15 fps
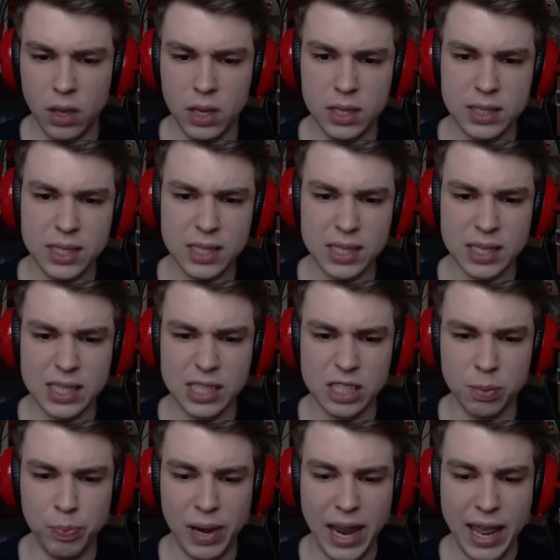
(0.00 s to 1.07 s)
Ist das, ist
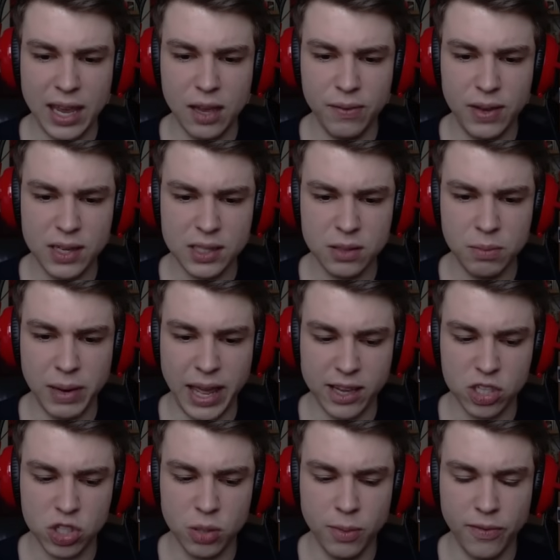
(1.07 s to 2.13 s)
das Blake gewesen?
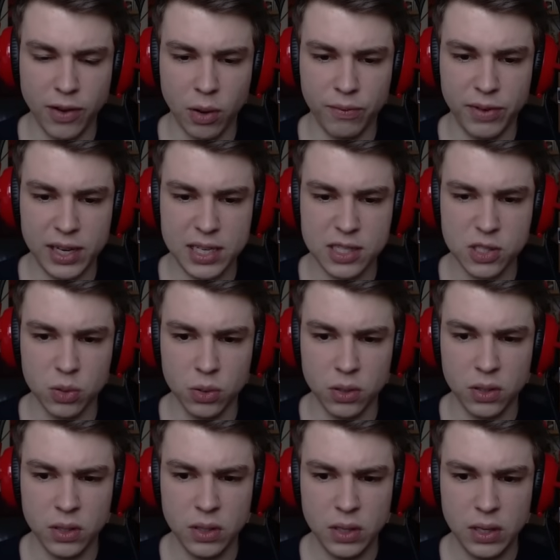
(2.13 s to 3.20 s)
Blakes Stimme? Warum war die
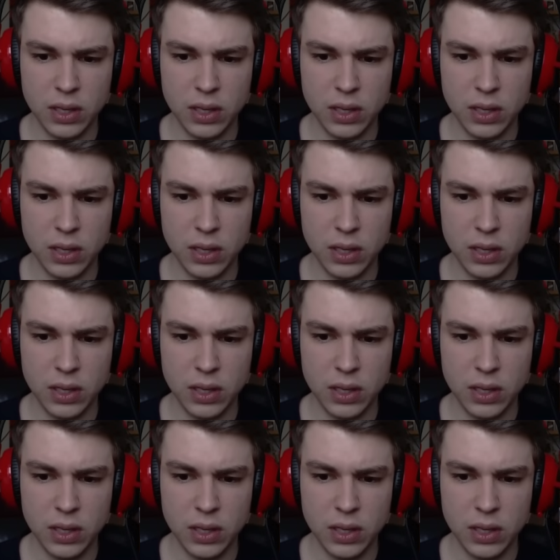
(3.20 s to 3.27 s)
so